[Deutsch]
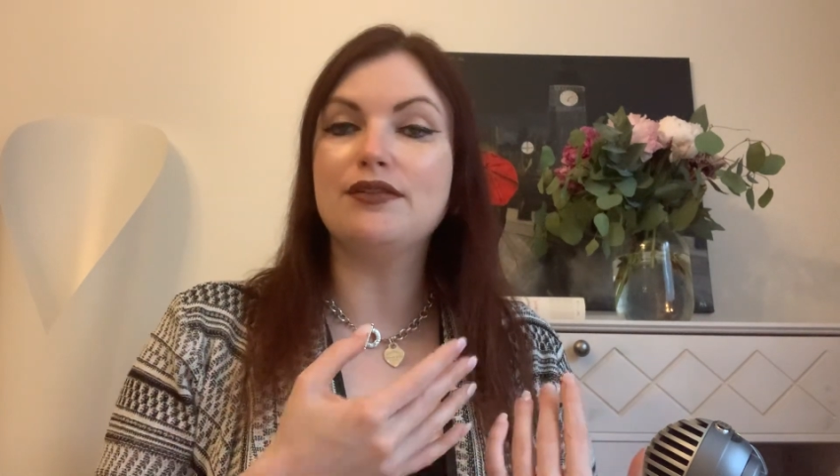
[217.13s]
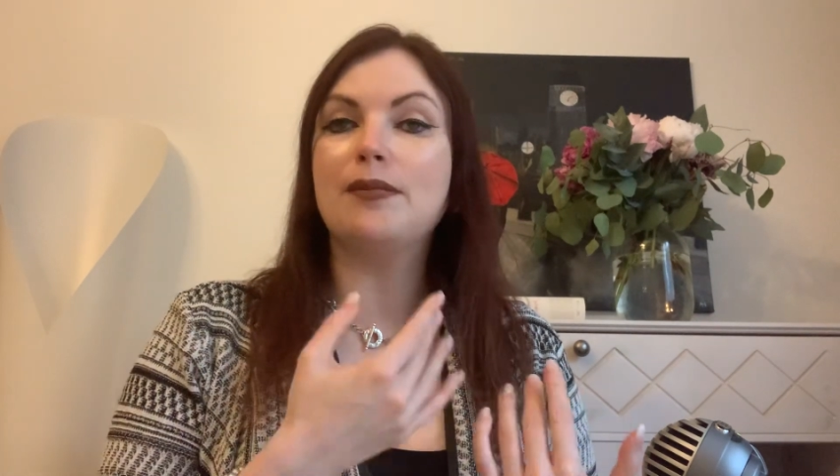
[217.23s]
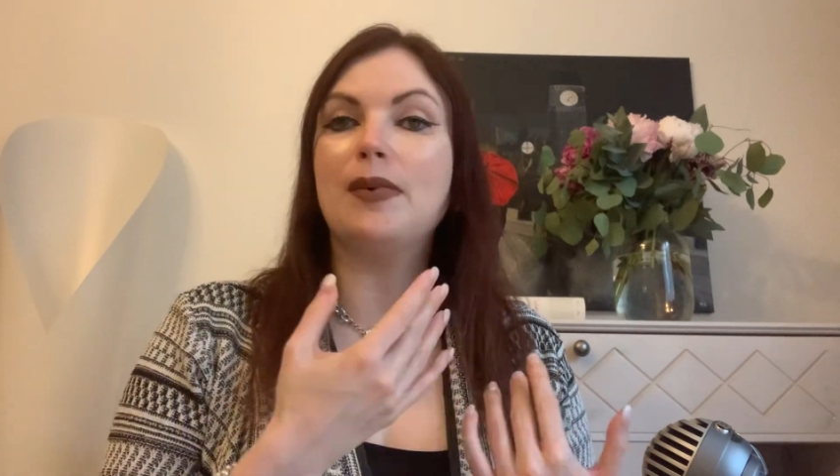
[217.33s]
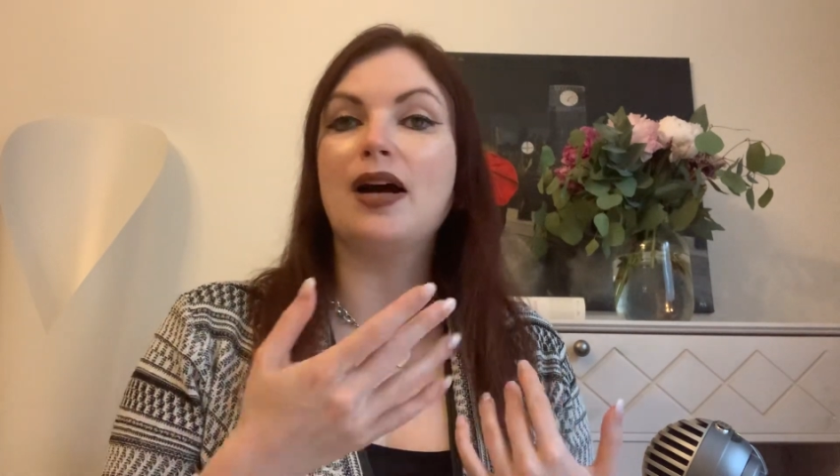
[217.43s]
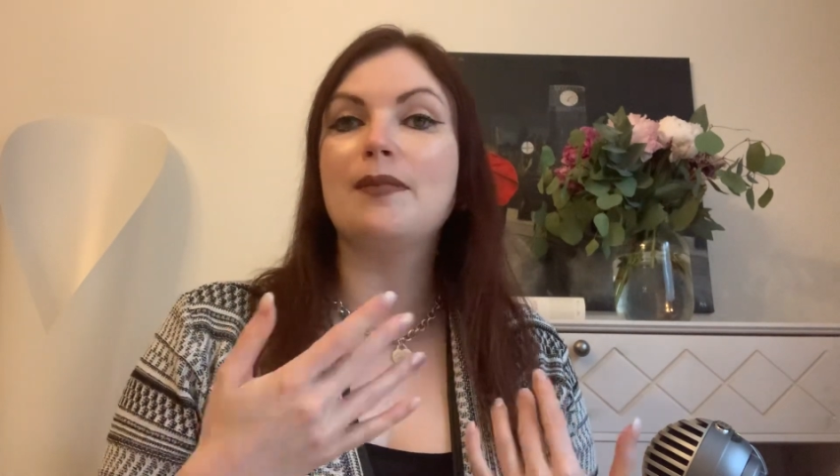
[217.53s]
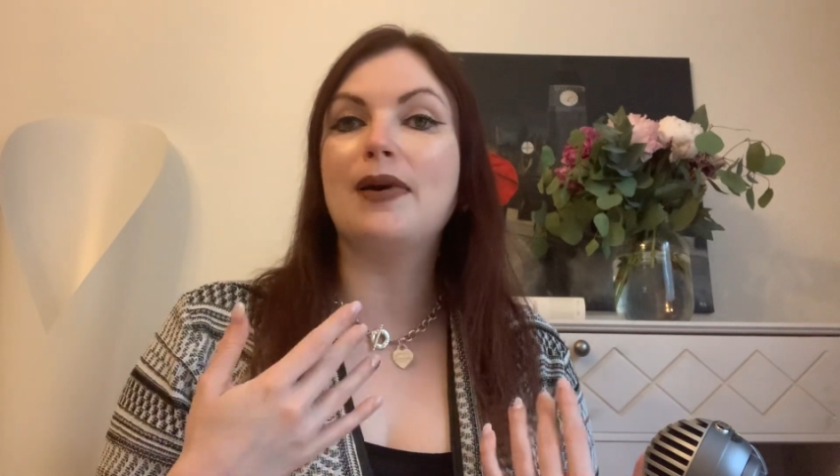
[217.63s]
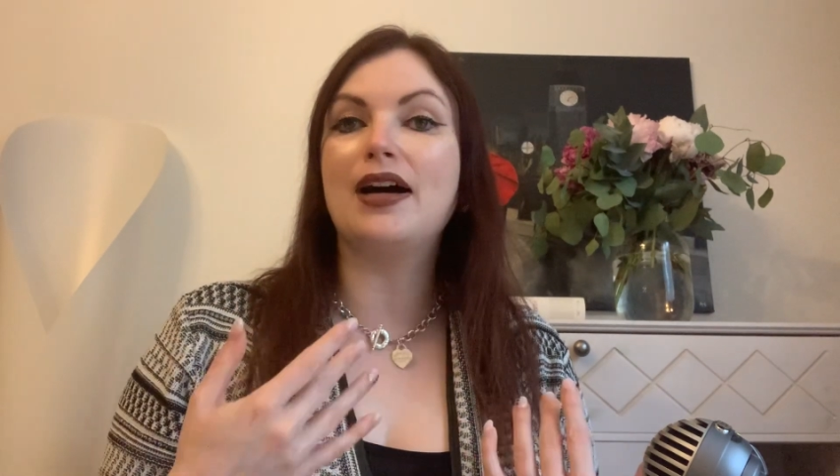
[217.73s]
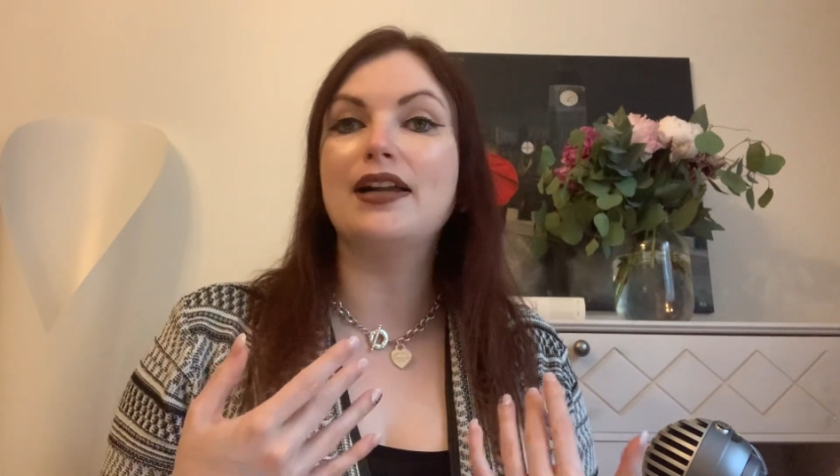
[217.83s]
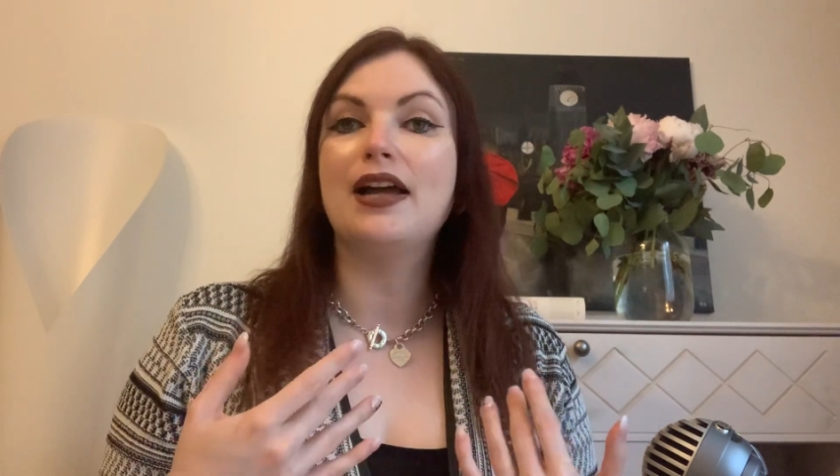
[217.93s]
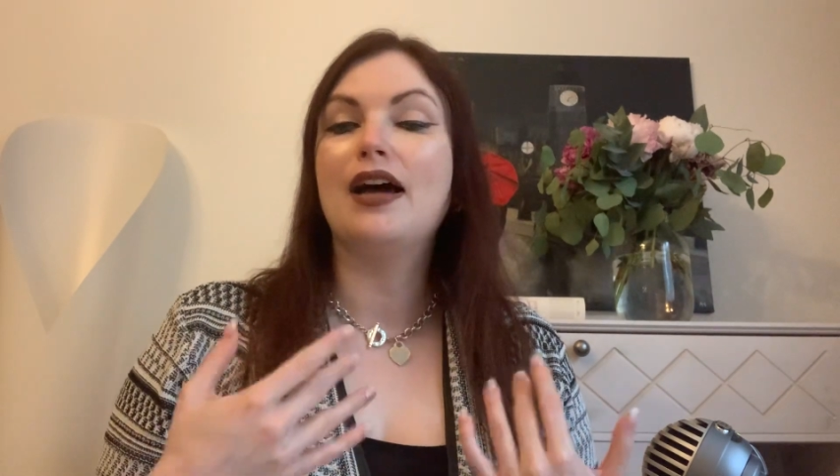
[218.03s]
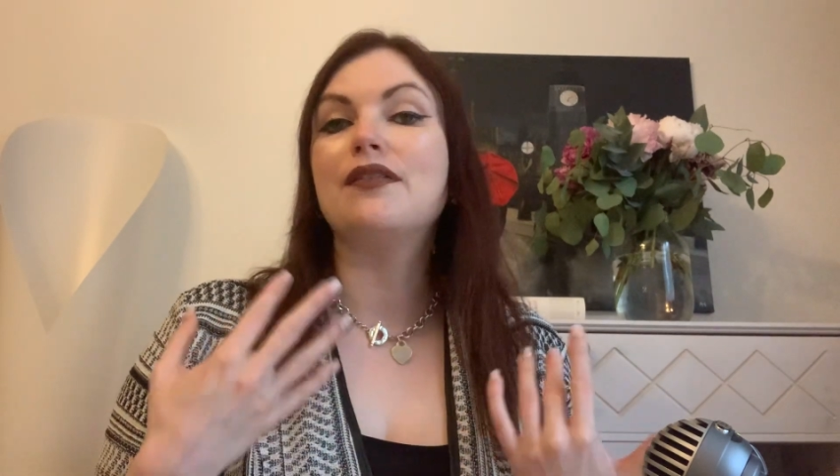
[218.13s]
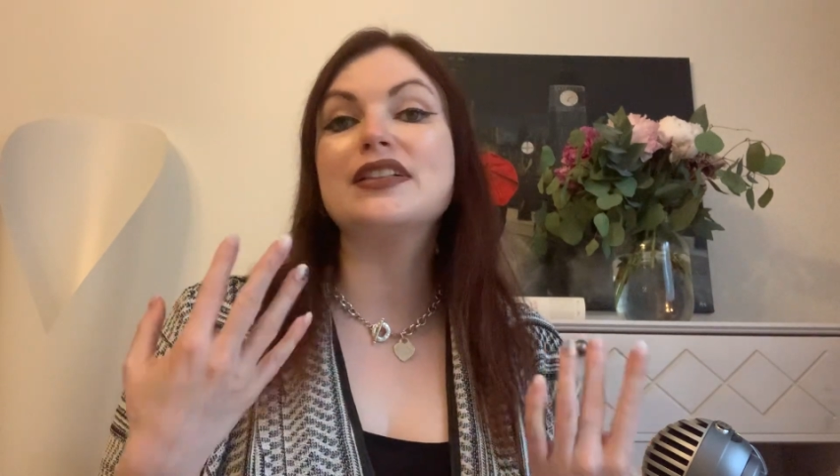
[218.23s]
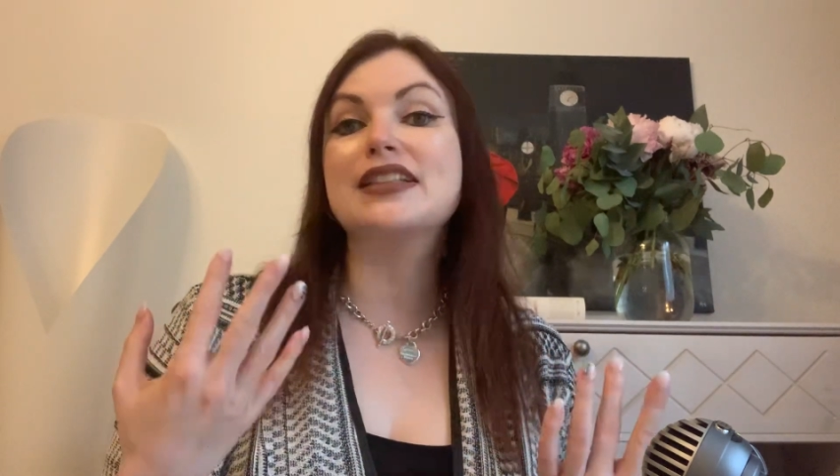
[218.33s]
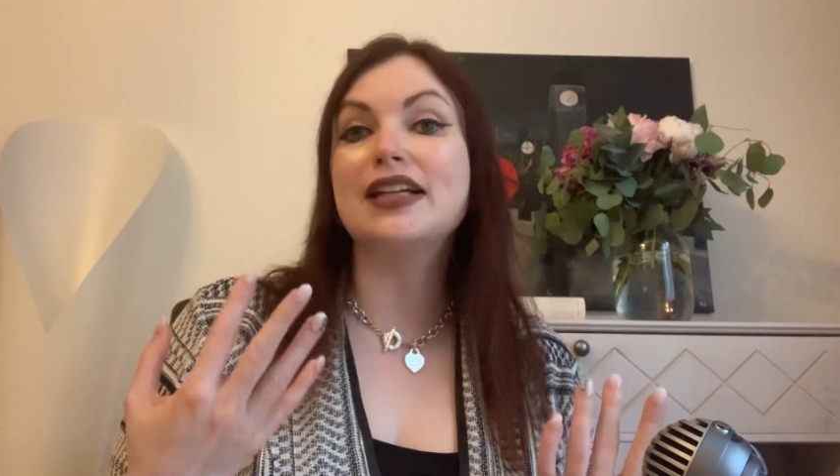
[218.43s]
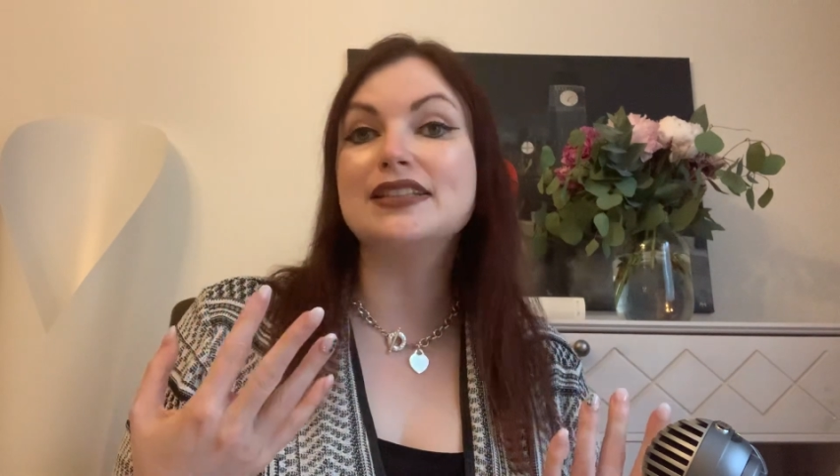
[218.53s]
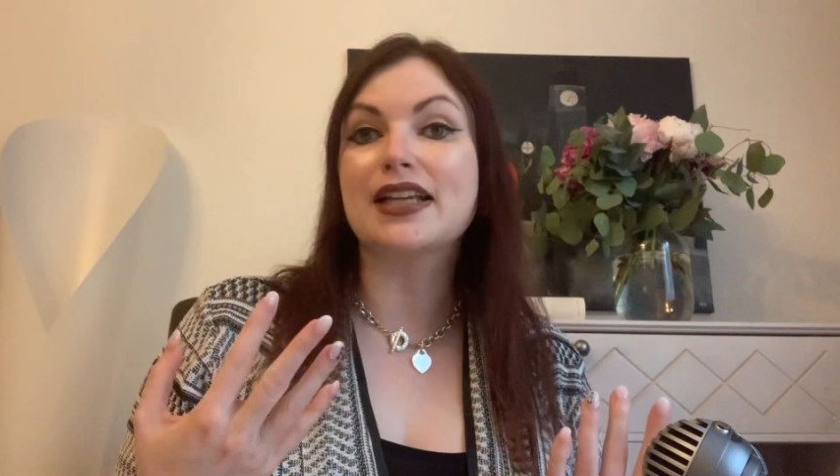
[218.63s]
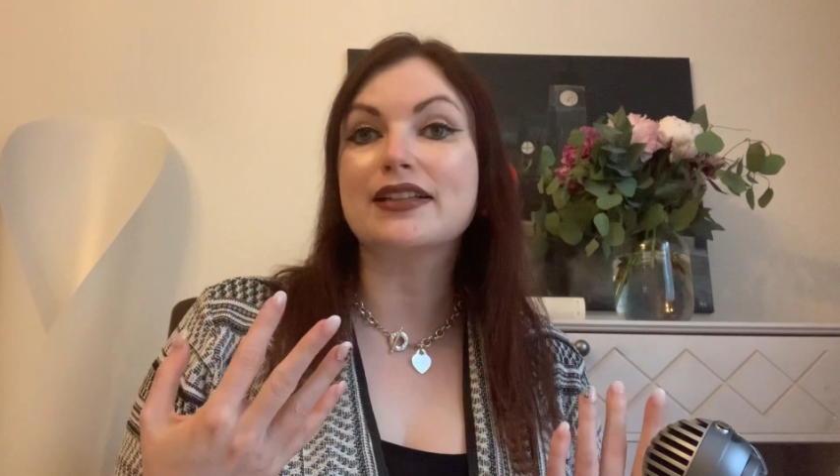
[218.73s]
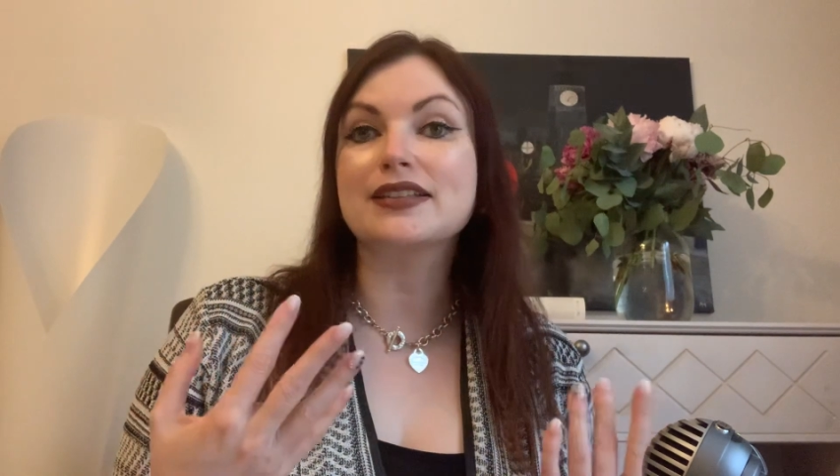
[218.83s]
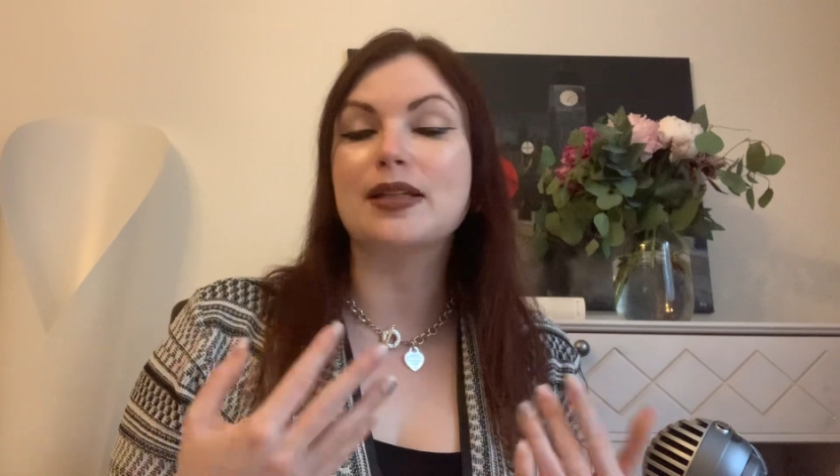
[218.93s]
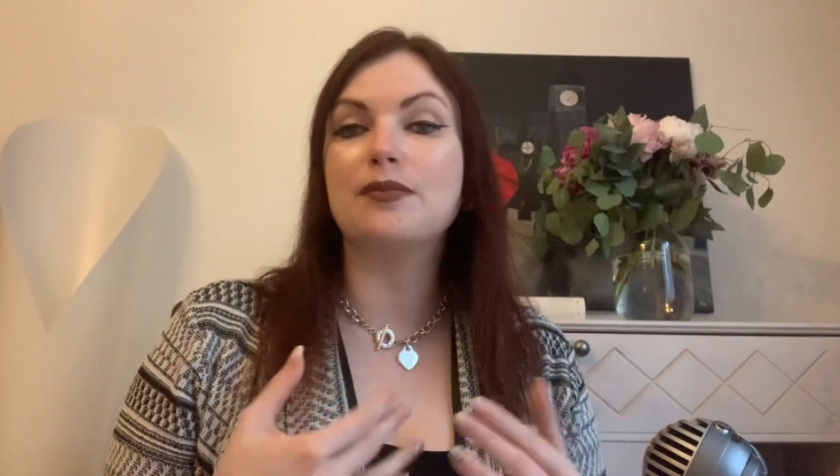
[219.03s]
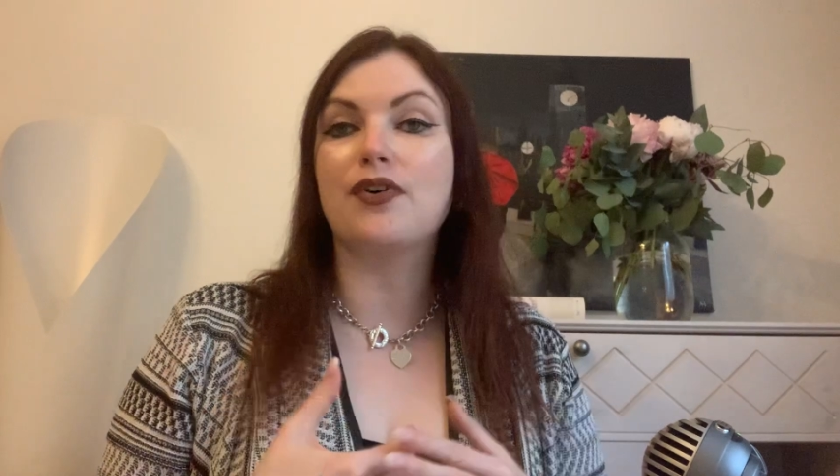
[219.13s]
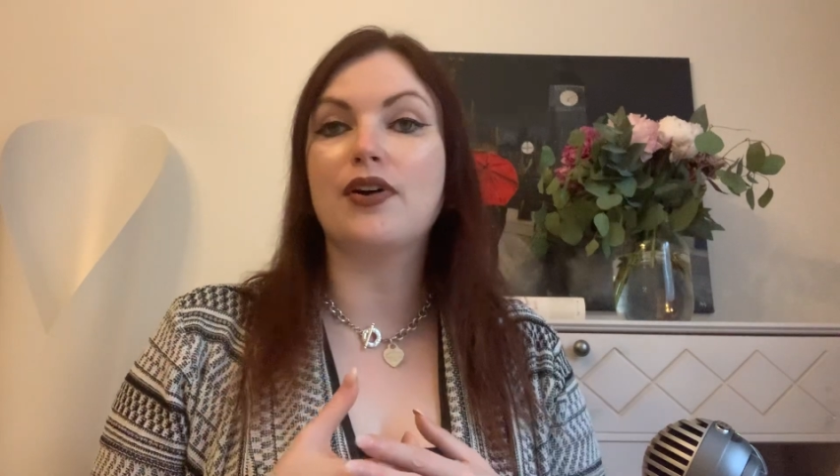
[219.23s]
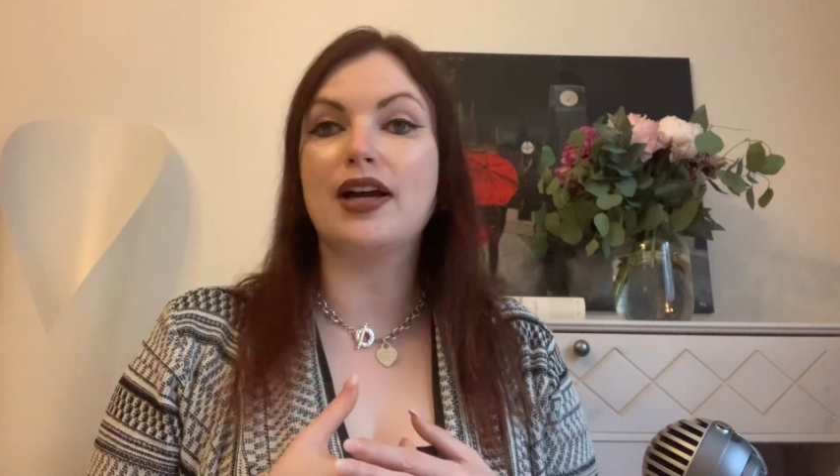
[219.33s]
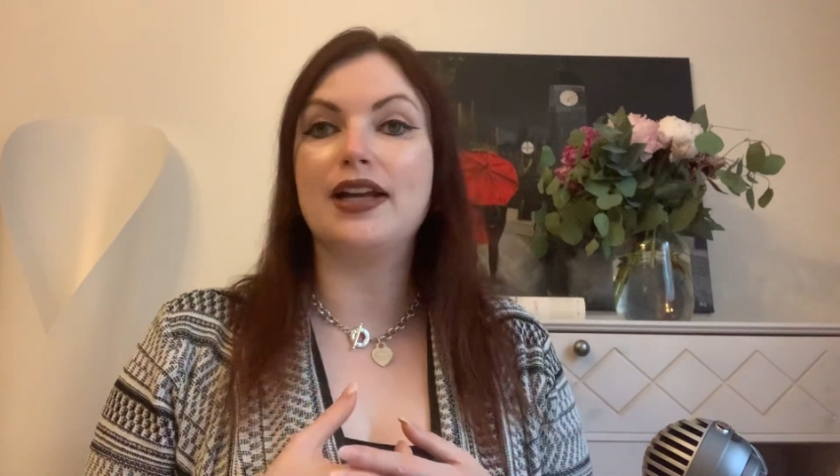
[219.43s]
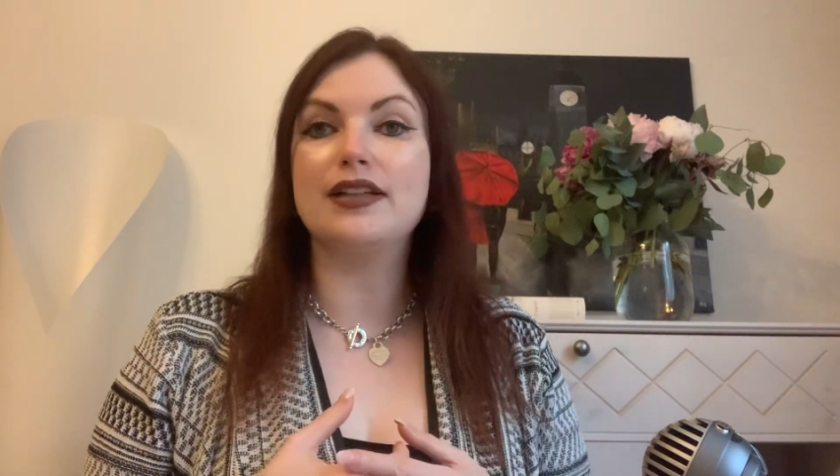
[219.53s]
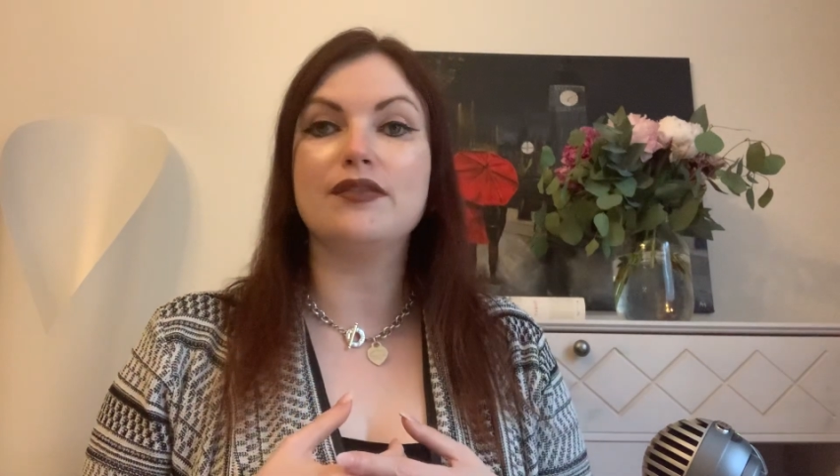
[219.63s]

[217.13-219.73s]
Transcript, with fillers: wir machen mal was ganz anderes am Wochenende,